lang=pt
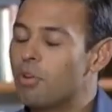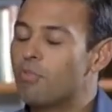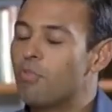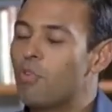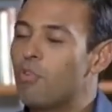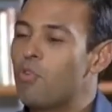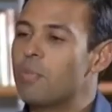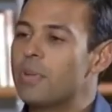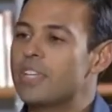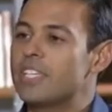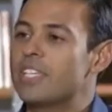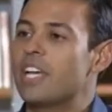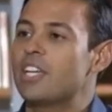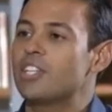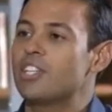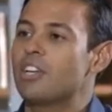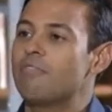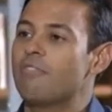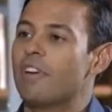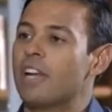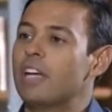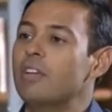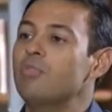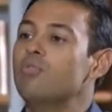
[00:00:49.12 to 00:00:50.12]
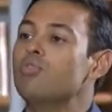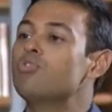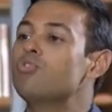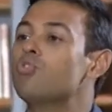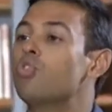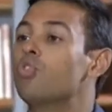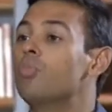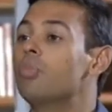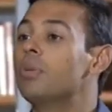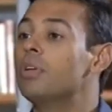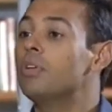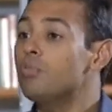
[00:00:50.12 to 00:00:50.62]
eu vou começar já falando
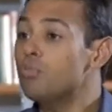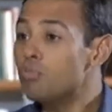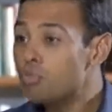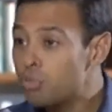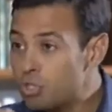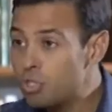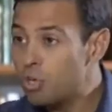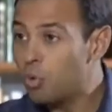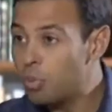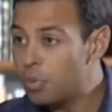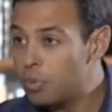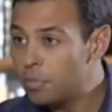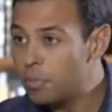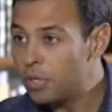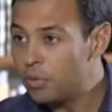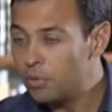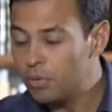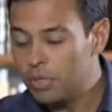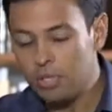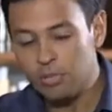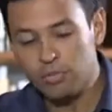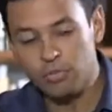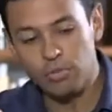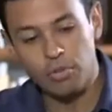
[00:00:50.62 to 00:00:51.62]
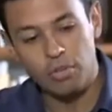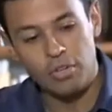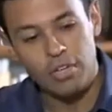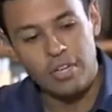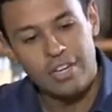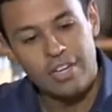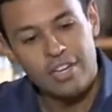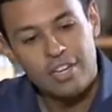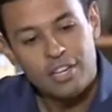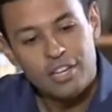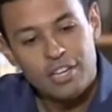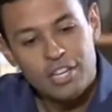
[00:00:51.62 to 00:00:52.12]
sobre o seu primeiro livro,
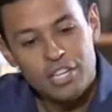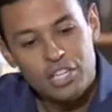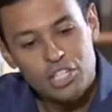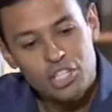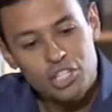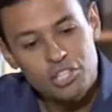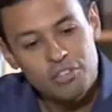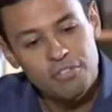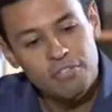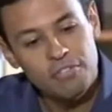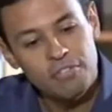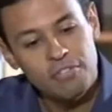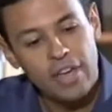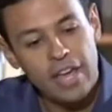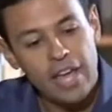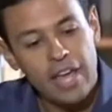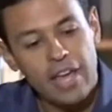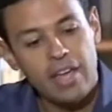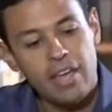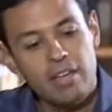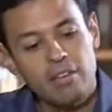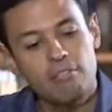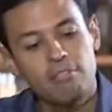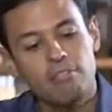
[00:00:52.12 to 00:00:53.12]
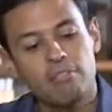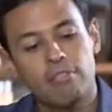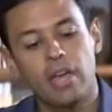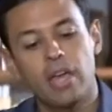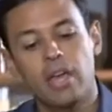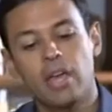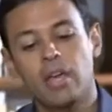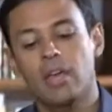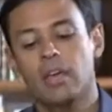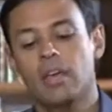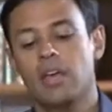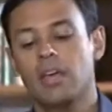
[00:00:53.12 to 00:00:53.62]
De Fé em
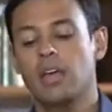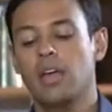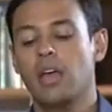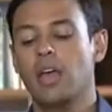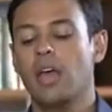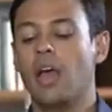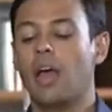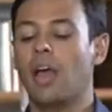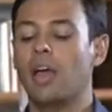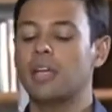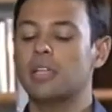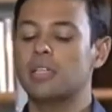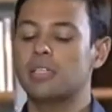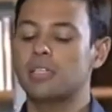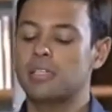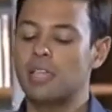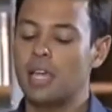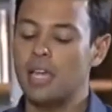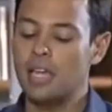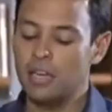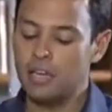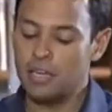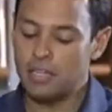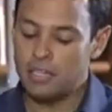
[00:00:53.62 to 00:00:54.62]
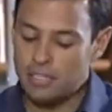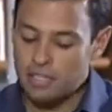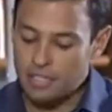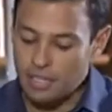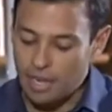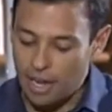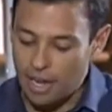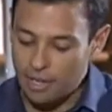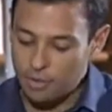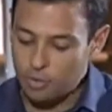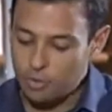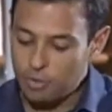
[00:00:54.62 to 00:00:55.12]
Fé,
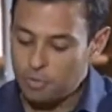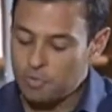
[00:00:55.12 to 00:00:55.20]
recém-lançado.